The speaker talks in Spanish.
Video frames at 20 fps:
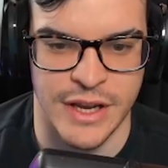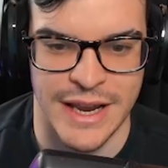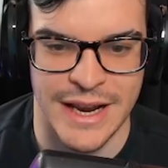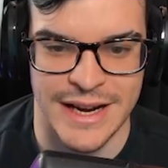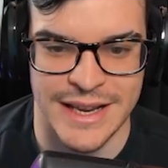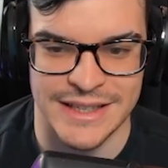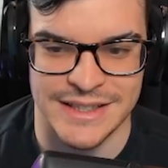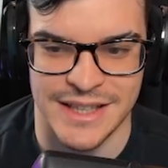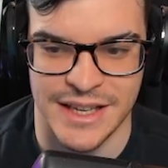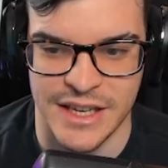
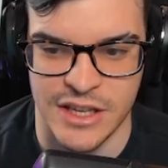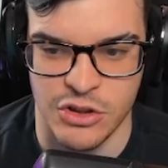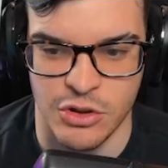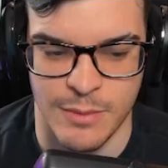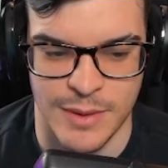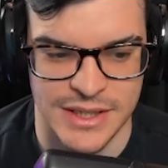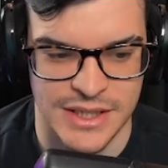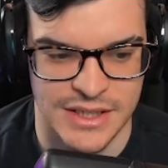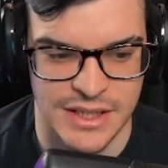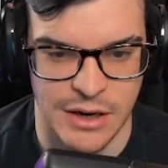el que está yendo
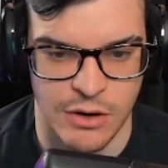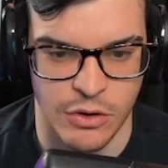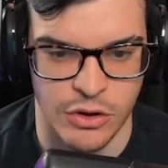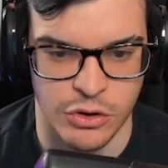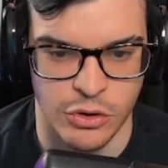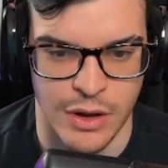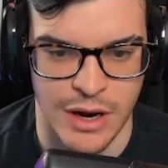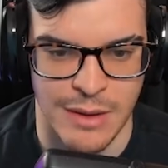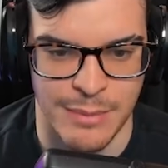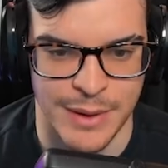más a saco de
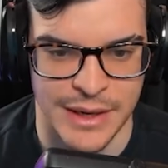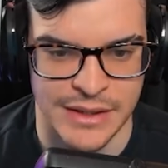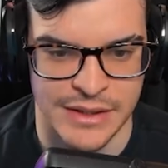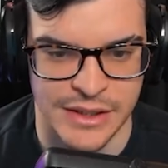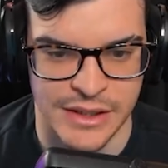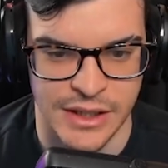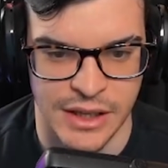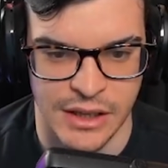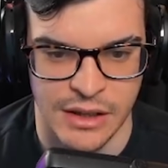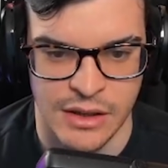toda la
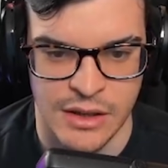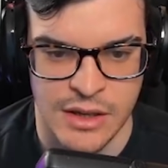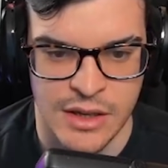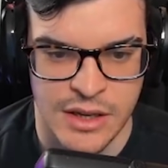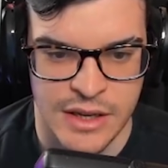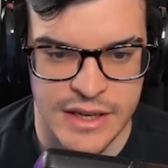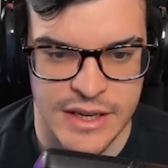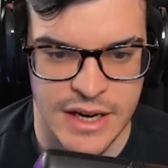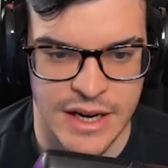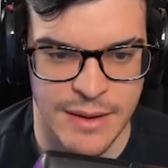partida
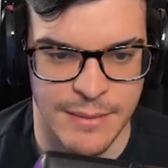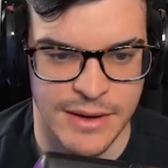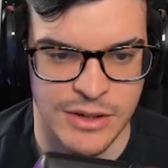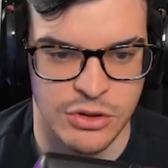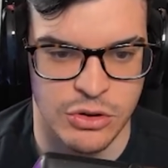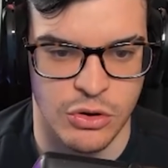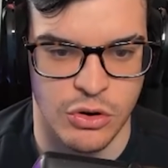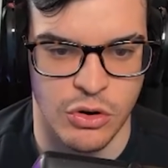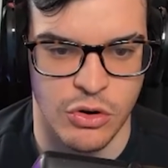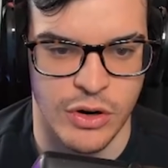y el que va
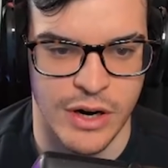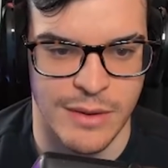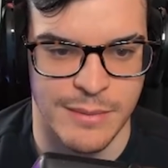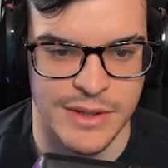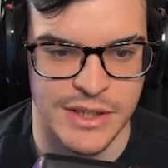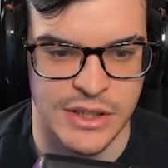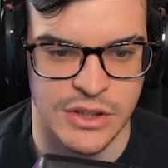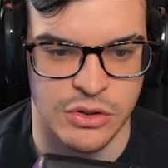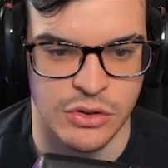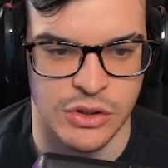solo con
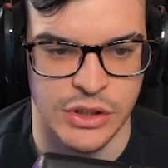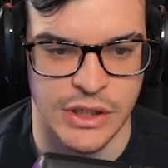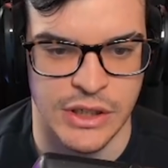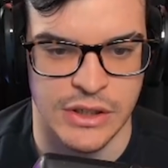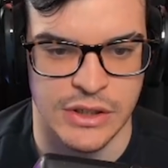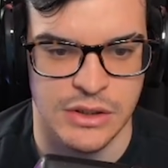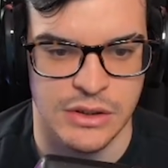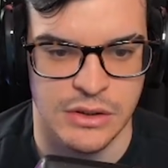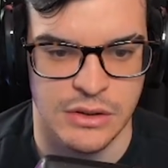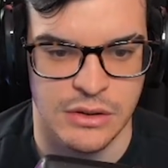armas
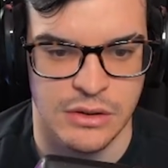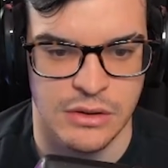exóticas.